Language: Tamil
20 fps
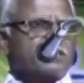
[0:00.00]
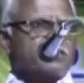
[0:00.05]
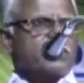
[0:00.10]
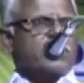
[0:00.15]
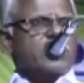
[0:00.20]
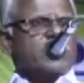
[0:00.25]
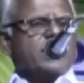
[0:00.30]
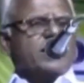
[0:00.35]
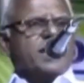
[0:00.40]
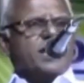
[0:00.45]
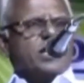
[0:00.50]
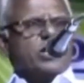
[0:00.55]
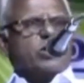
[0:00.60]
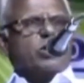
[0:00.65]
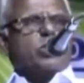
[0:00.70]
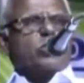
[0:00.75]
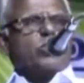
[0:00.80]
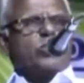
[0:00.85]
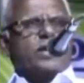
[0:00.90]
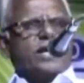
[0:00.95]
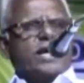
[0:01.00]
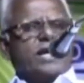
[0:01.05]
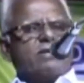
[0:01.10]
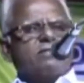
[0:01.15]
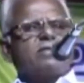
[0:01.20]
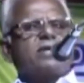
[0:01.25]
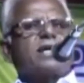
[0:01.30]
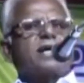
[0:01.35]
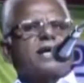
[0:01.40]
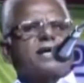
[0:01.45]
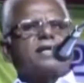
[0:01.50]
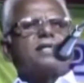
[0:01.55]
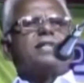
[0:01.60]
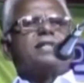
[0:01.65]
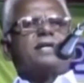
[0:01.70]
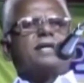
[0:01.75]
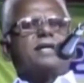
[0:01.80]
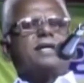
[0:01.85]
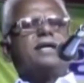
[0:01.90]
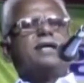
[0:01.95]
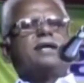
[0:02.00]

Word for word: இவர்கள் ஏதோ ஒரு உயர்வு கருதி